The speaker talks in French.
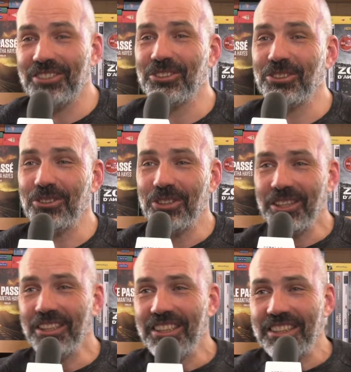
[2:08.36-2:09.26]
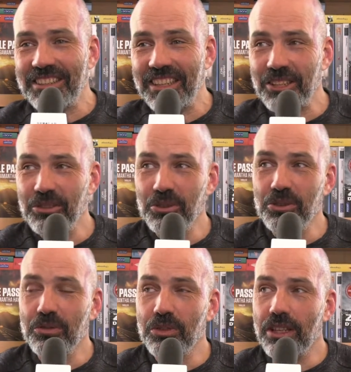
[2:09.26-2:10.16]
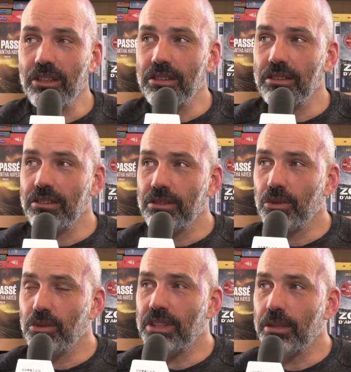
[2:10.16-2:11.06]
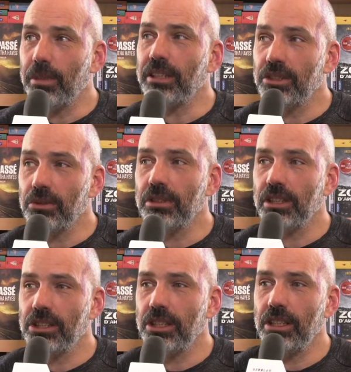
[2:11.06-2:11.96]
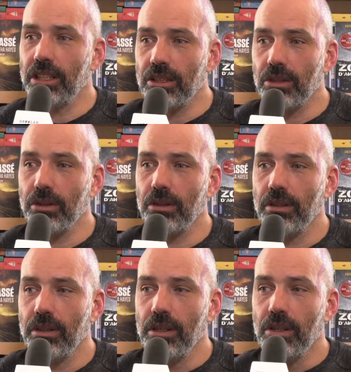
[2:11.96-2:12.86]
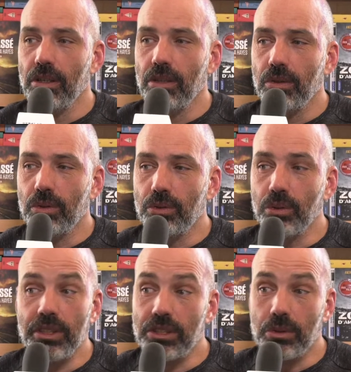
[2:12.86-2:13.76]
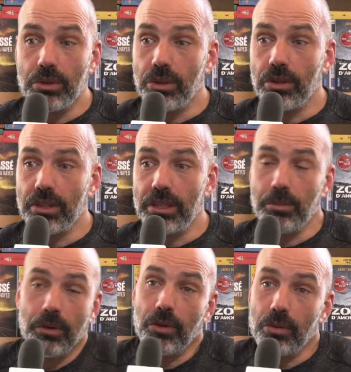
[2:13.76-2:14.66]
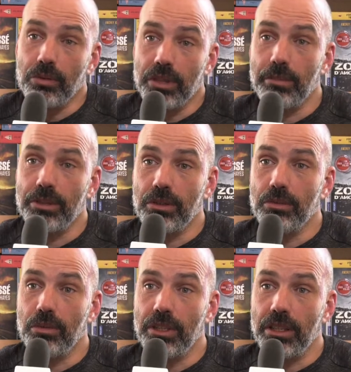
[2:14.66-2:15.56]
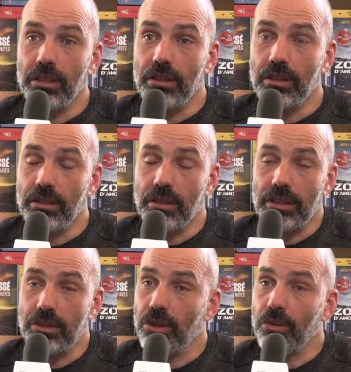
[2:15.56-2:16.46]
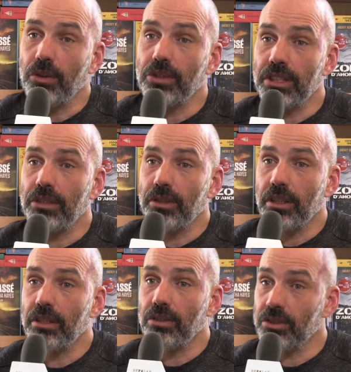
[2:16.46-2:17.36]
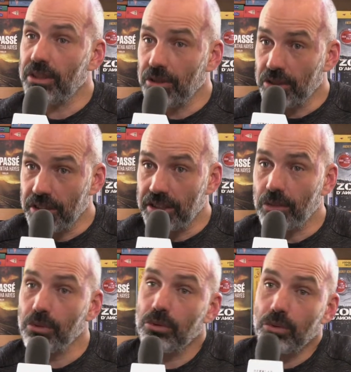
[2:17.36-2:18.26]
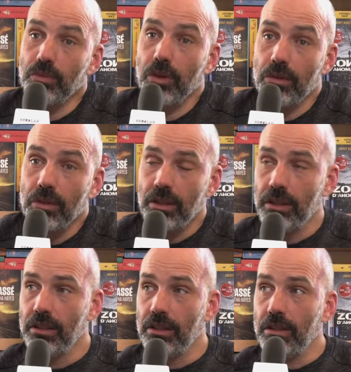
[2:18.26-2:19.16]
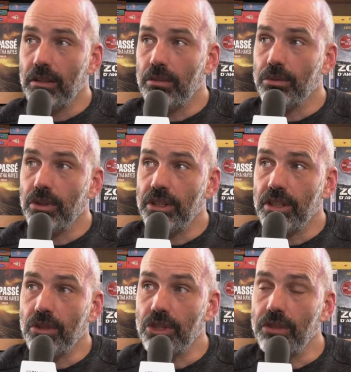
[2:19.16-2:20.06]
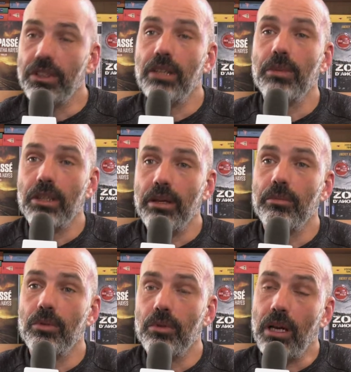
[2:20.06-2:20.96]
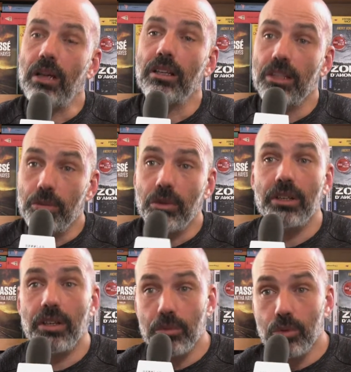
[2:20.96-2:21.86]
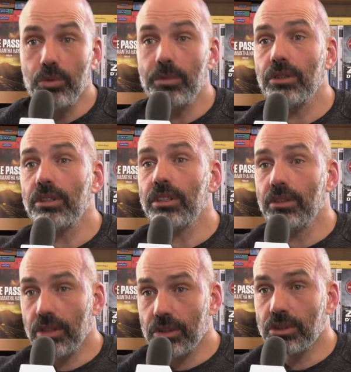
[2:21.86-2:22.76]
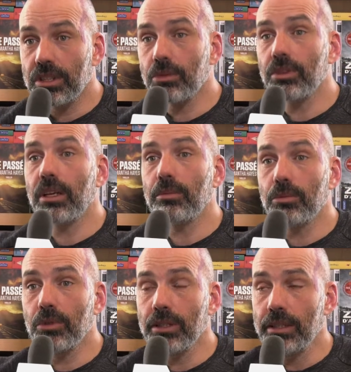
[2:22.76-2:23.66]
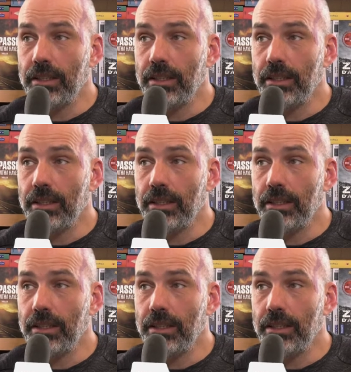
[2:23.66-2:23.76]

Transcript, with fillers: Donc euh, c'est rigolo de voir surtout cette passion qu'il y a chez les lecteurs autour des auteurs qu'ils peuvent rencontrer, puisque nous, on est des auteurs français, enfin, dans ces salons, souvent. Euh, puisque les étrangers viennent, mais quand même, euh, alors à Quai du polar il y en a beaucoup, mais dans les, dans les autres salons, il y en a un peu moins.